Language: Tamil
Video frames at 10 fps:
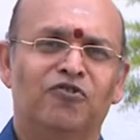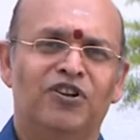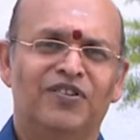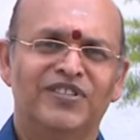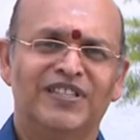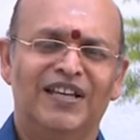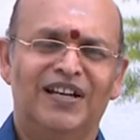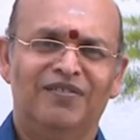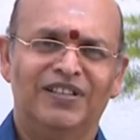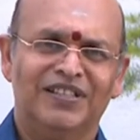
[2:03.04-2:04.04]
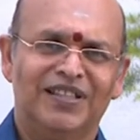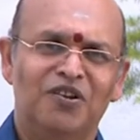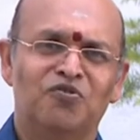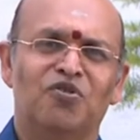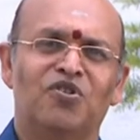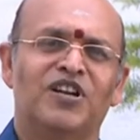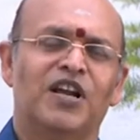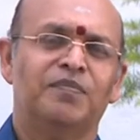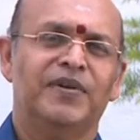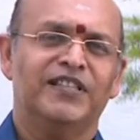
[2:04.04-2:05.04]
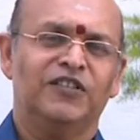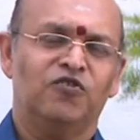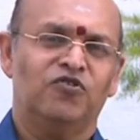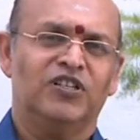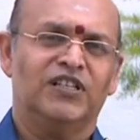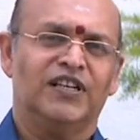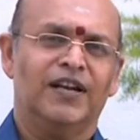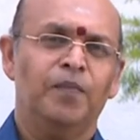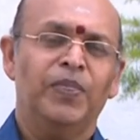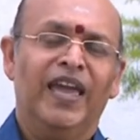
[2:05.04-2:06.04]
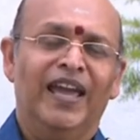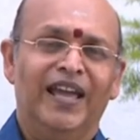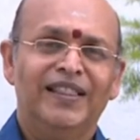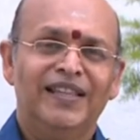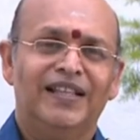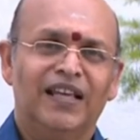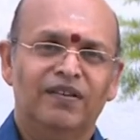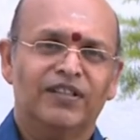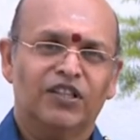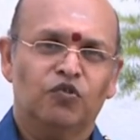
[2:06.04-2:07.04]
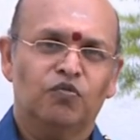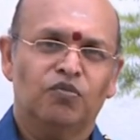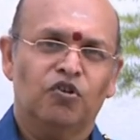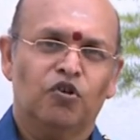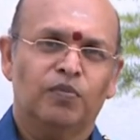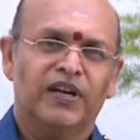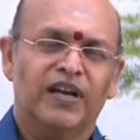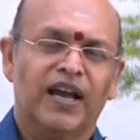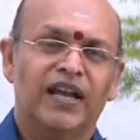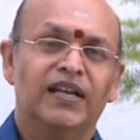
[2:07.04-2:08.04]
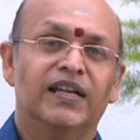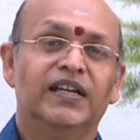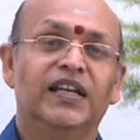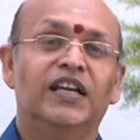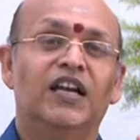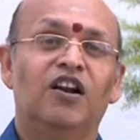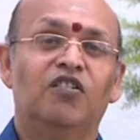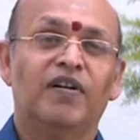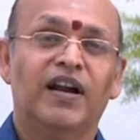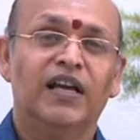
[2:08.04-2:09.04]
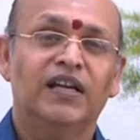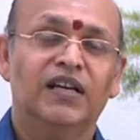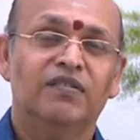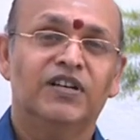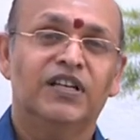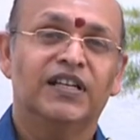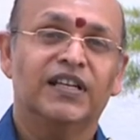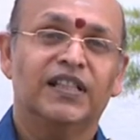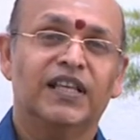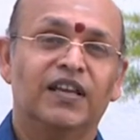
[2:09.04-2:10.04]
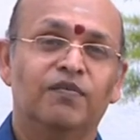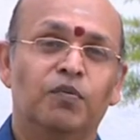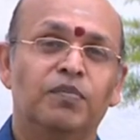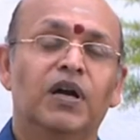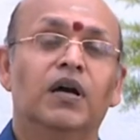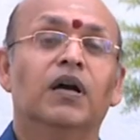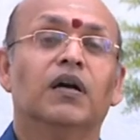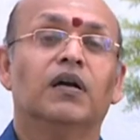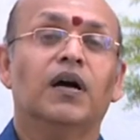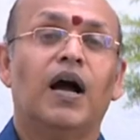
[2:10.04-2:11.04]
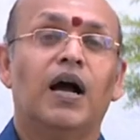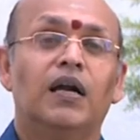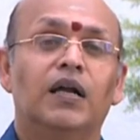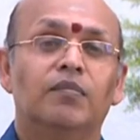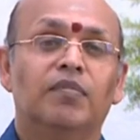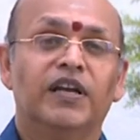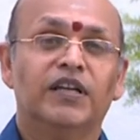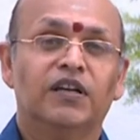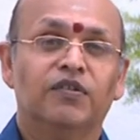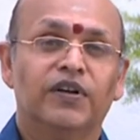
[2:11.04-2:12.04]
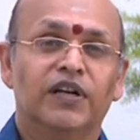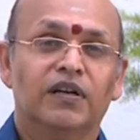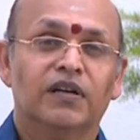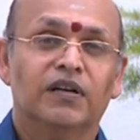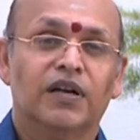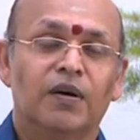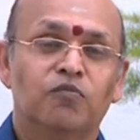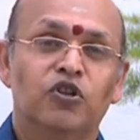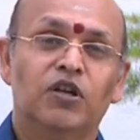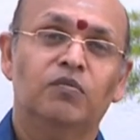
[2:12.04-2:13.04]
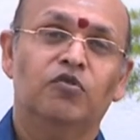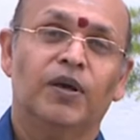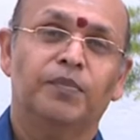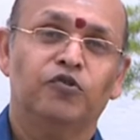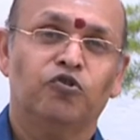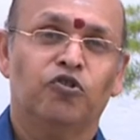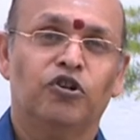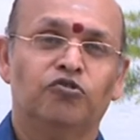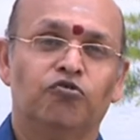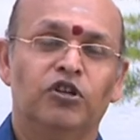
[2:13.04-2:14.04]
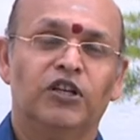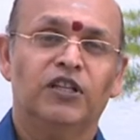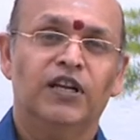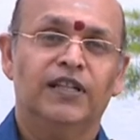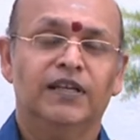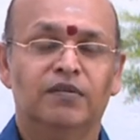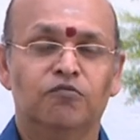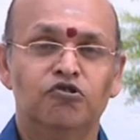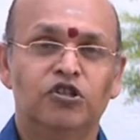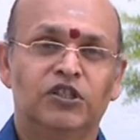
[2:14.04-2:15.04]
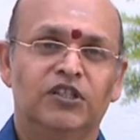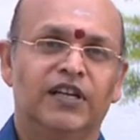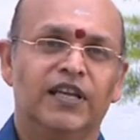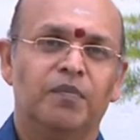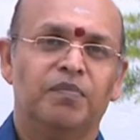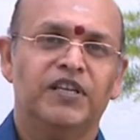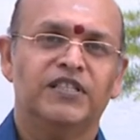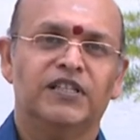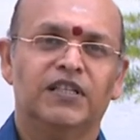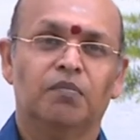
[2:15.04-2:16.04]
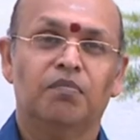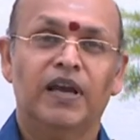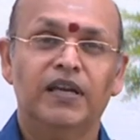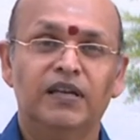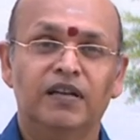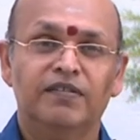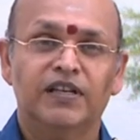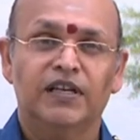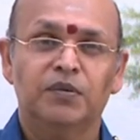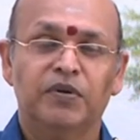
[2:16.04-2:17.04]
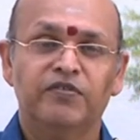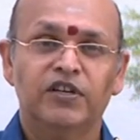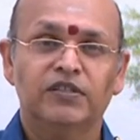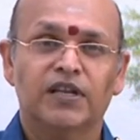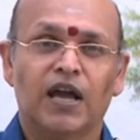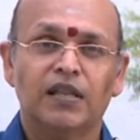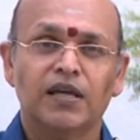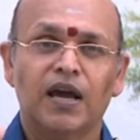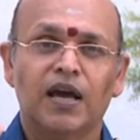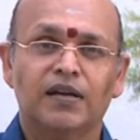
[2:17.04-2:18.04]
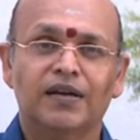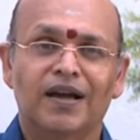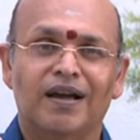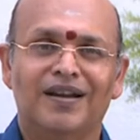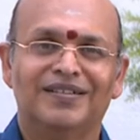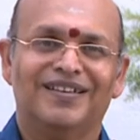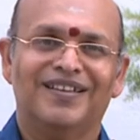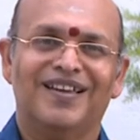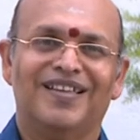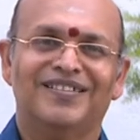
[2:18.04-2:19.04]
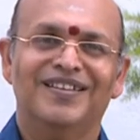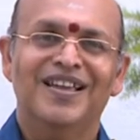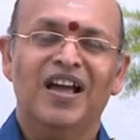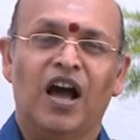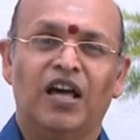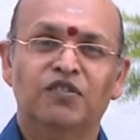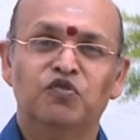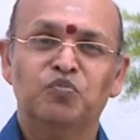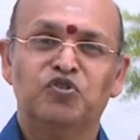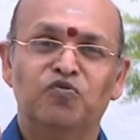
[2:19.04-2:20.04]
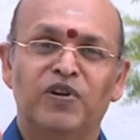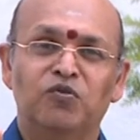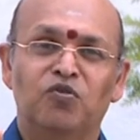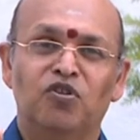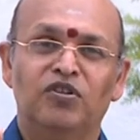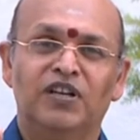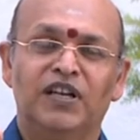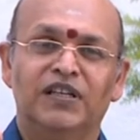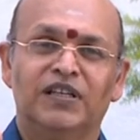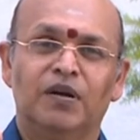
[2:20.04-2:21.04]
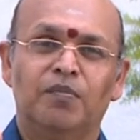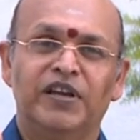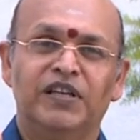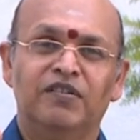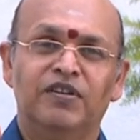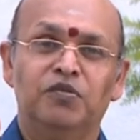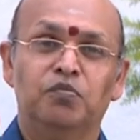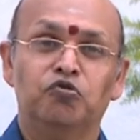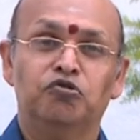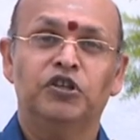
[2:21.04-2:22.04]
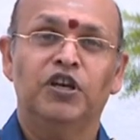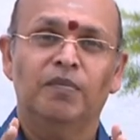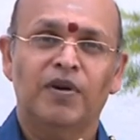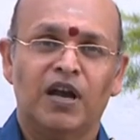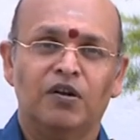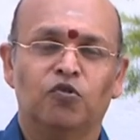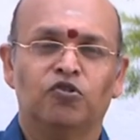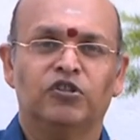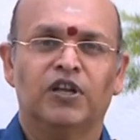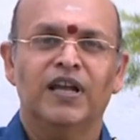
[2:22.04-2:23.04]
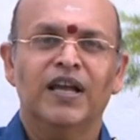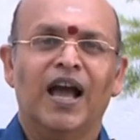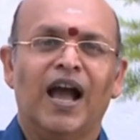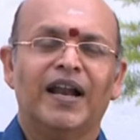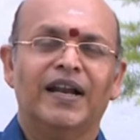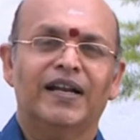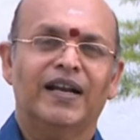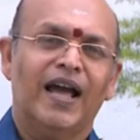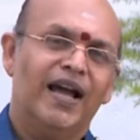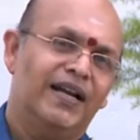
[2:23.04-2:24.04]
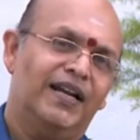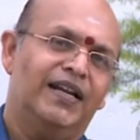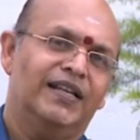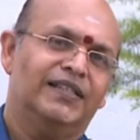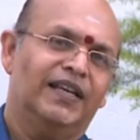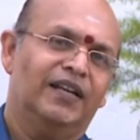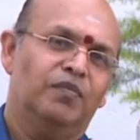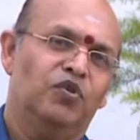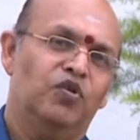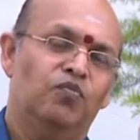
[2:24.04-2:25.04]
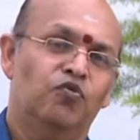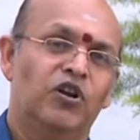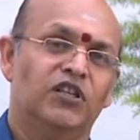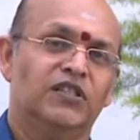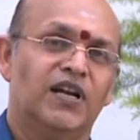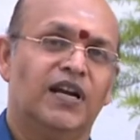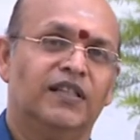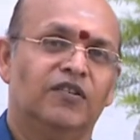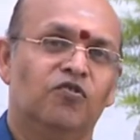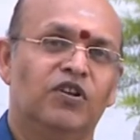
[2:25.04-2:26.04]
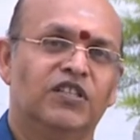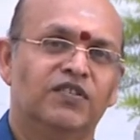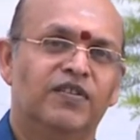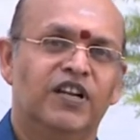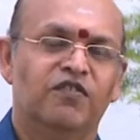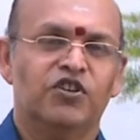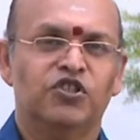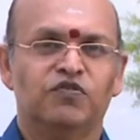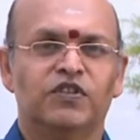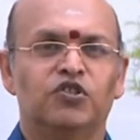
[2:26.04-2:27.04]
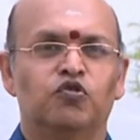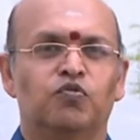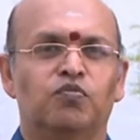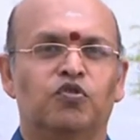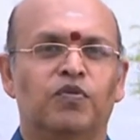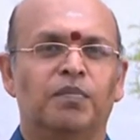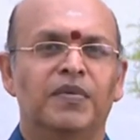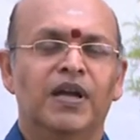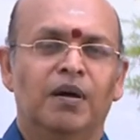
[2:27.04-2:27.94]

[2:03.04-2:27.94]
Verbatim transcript: சொல்கிற விஷயங்களை வச்சு தான் உங்களோட நான் பேசி கொண்டிருக்கிறேன் எந்த தெய்வத்தை கும்பிடணுமெண்டா நீங்கள் வணங்க வேண்டிய தெய்வம் கால பைரவர் நான் முதலும் ஒரு எபிசோட்டில் சொல்லியிருந்தேன் இதுக்கு முன்னுக்கு நிறைய பேசியிருந்தேன் பைரவர் என்பவர் சாதாரண ஆள் கிடையாது அதுவும் சிவன் கோயிலில் இருக்கிற பைரவர் முக்கியமான ஒருத்தர் ஆனால் நாங்கள் என்ன செய்கிறோம் மூலஸ்தானத்தில் உள்ள சிவனை விழுந்து விழுந்து கும்பிடுவோம்